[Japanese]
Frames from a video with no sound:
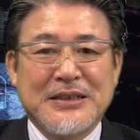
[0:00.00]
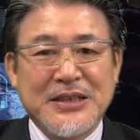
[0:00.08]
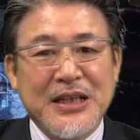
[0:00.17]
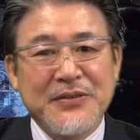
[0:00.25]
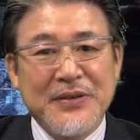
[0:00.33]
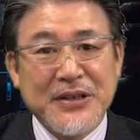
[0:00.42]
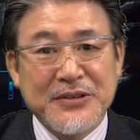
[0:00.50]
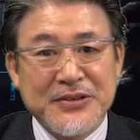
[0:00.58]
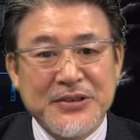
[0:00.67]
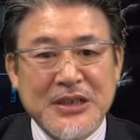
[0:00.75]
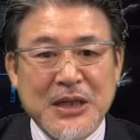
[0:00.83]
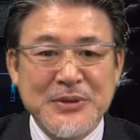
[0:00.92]

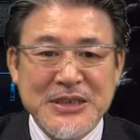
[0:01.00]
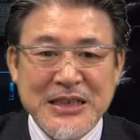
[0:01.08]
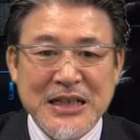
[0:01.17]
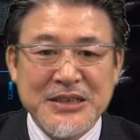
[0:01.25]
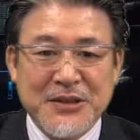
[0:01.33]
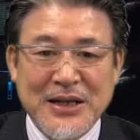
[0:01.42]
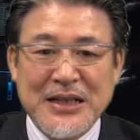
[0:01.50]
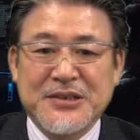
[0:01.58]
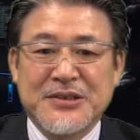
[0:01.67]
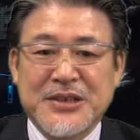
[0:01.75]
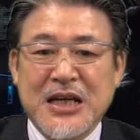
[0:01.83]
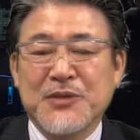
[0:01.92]
JFX 株式会社は
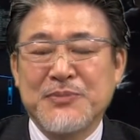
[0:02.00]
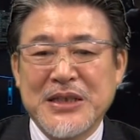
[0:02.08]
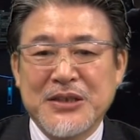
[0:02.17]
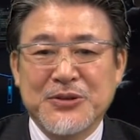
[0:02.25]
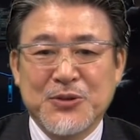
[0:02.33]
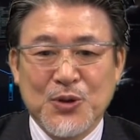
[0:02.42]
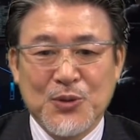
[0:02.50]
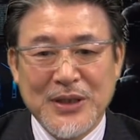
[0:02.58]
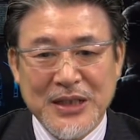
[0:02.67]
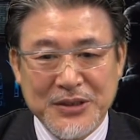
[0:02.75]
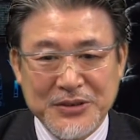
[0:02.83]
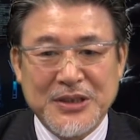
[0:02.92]
スキャルピングと呼
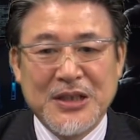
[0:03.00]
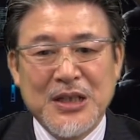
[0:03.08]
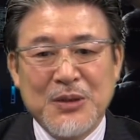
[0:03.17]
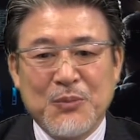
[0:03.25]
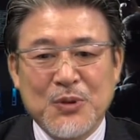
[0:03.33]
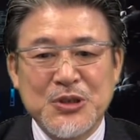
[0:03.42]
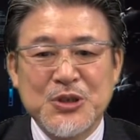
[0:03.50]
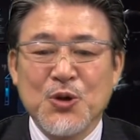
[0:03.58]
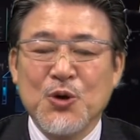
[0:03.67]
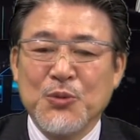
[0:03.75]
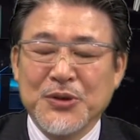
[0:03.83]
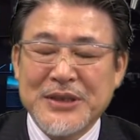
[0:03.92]
ばれる
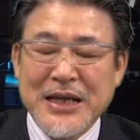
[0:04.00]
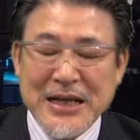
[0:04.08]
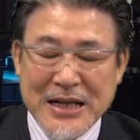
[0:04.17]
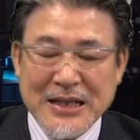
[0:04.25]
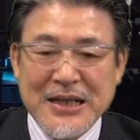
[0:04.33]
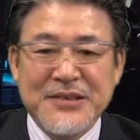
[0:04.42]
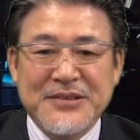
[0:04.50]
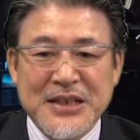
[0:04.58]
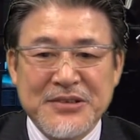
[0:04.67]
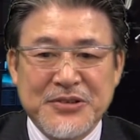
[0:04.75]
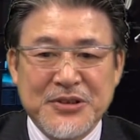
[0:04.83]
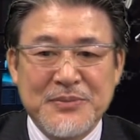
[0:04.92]
ポジションを持ってから決
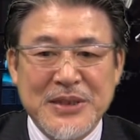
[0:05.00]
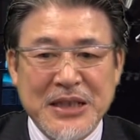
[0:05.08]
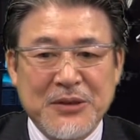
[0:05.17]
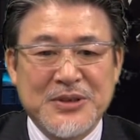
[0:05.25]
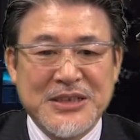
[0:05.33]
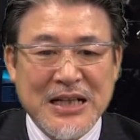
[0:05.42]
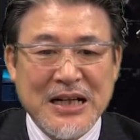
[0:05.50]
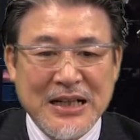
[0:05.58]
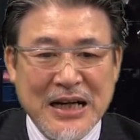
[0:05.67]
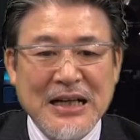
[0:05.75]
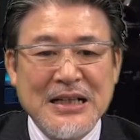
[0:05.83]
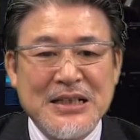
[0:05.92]
済するまでの時間
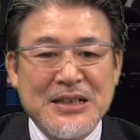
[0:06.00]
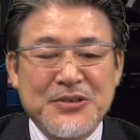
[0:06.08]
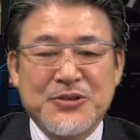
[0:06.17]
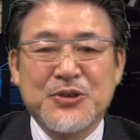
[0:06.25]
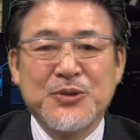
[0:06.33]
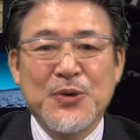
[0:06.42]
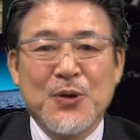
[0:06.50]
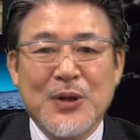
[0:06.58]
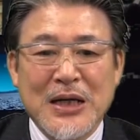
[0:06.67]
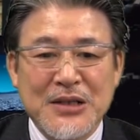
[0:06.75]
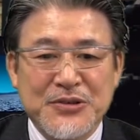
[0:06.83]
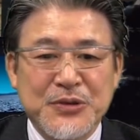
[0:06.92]
が数秒
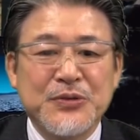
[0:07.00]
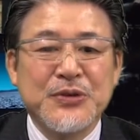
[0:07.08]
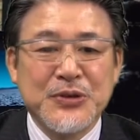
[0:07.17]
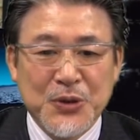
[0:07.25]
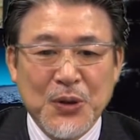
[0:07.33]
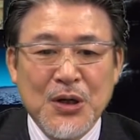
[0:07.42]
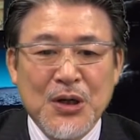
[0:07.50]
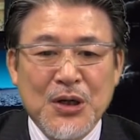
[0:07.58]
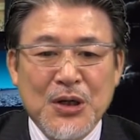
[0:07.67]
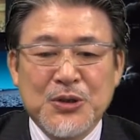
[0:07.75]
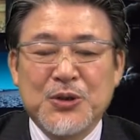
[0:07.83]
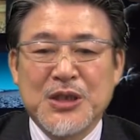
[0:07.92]
から数分と
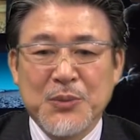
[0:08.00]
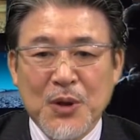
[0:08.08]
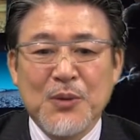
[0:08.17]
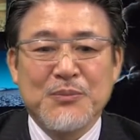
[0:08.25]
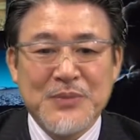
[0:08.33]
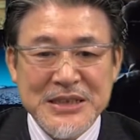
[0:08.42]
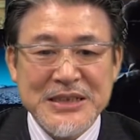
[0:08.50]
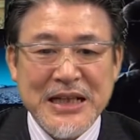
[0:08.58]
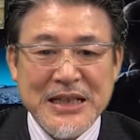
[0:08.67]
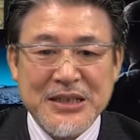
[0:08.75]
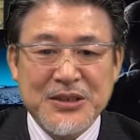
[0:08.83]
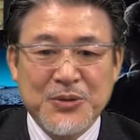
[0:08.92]
とても
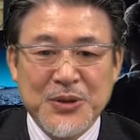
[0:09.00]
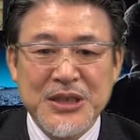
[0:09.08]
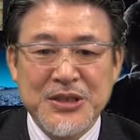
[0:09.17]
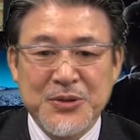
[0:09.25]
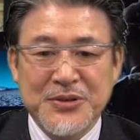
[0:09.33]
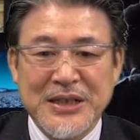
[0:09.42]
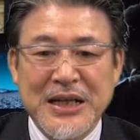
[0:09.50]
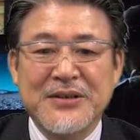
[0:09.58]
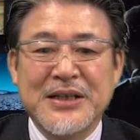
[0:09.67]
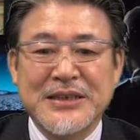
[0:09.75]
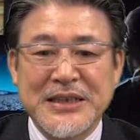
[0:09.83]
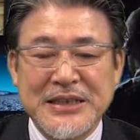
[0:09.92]
短い取引をされ
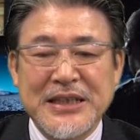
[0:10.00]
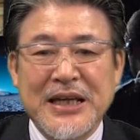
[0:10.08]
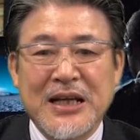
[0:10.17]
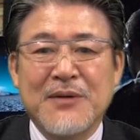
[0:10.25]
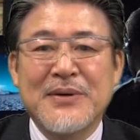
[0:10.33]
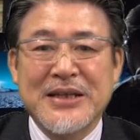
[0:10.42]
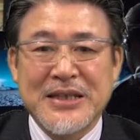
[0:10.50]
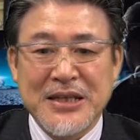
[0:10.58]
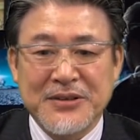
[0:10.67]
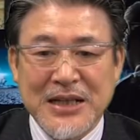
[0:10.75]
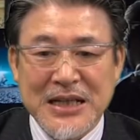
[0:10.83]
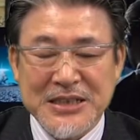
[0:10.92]
る方に選ばれて
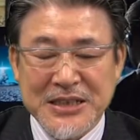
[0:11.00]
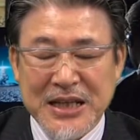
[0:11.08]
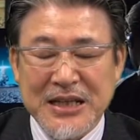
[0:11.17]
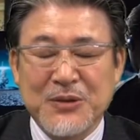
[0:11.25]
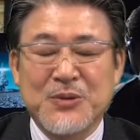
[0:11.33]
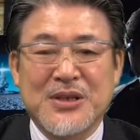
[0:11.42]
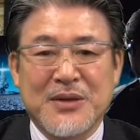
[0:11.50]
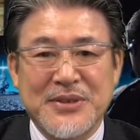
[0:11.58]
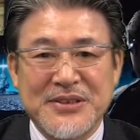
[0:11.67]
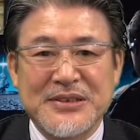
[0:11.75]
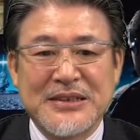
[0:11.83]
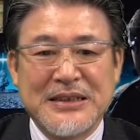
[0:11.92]
いる会社でござい
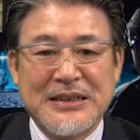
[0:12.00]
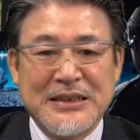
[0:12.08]
ます。